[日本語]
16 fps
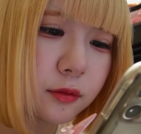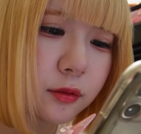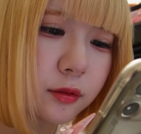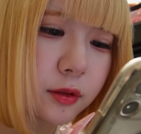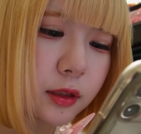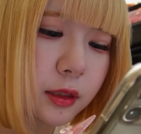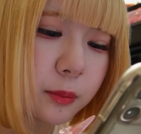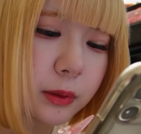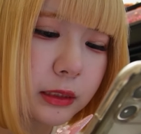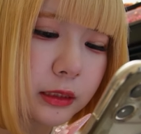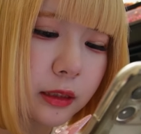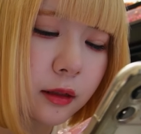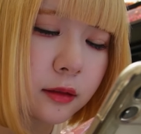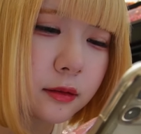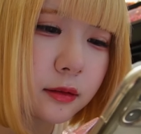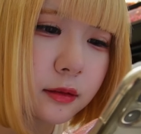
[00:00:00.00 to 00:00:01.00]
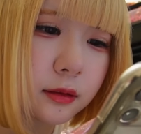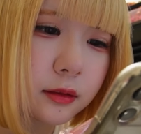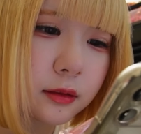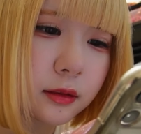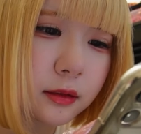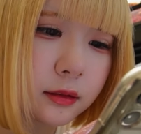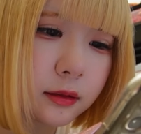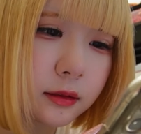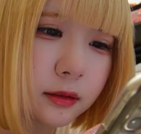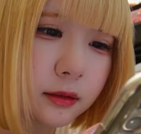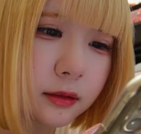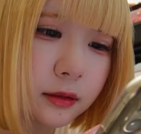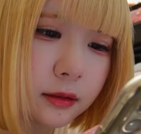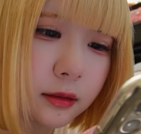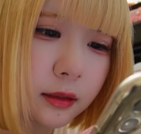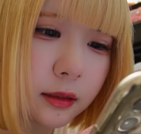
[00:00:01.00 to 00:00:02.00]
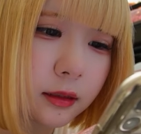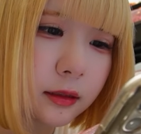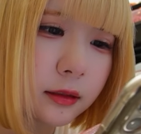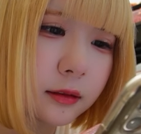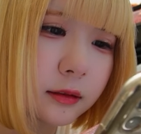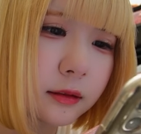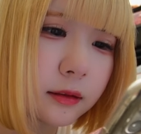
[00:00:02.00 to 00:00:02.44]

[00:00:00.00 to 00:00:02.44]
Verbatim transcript: を書きました。はい。